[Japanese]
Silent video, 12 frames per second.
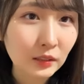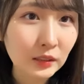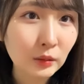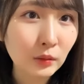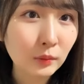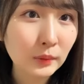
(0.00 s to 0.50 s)

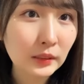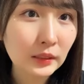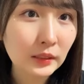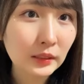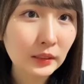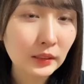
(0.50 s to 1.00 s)
中
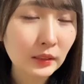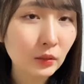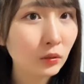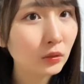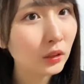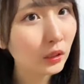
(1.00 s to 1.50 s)
火
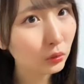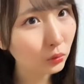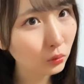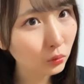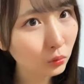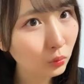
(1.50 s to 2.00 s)

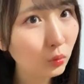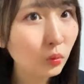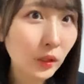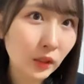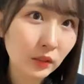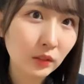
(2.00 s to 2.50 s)
コンサート
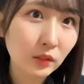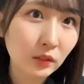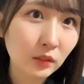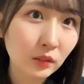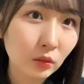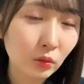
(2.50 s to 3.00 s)
公演
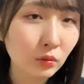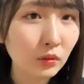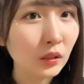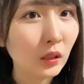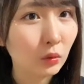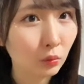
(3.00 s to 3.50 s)

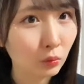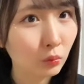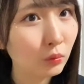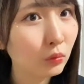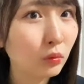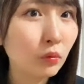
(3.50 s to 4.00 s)
コンサート
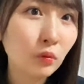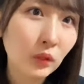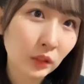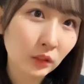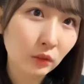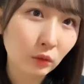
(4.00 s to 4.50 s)
公
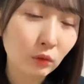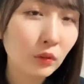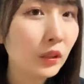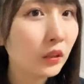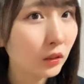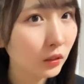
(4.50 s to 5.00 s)
演公
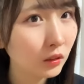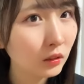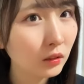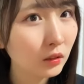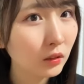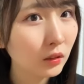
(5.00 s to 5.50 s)
演かな
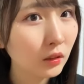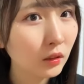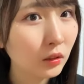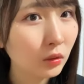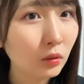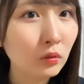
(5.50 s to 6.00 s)

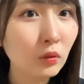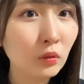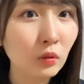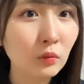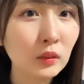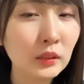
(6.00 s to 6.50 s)
東京
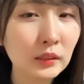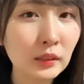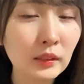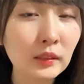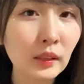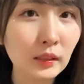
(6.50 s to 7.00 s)

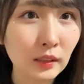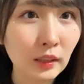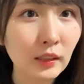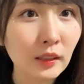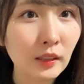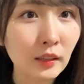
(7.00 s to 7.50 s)
ドームシティさんで
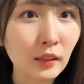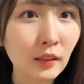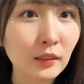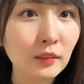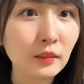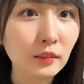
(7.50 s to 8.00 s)

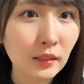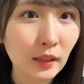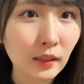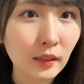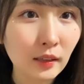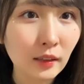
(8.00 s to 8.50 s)
あるので
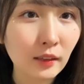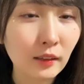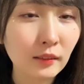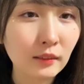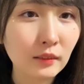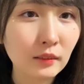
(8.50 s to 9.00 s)

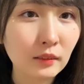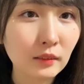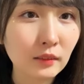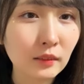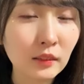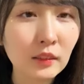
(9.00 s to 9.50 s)

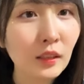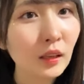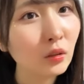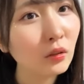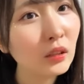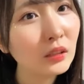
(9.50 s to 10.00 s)
次
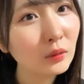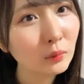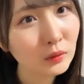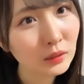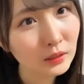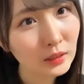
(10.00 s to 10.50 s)
はそれに
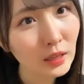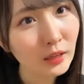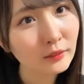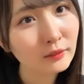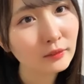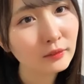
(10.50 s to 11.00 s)
向けて
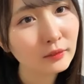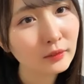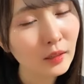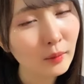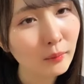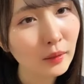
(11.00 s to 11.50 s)

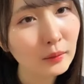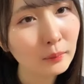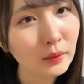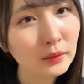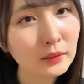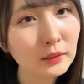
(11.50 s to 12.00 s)
頑張りま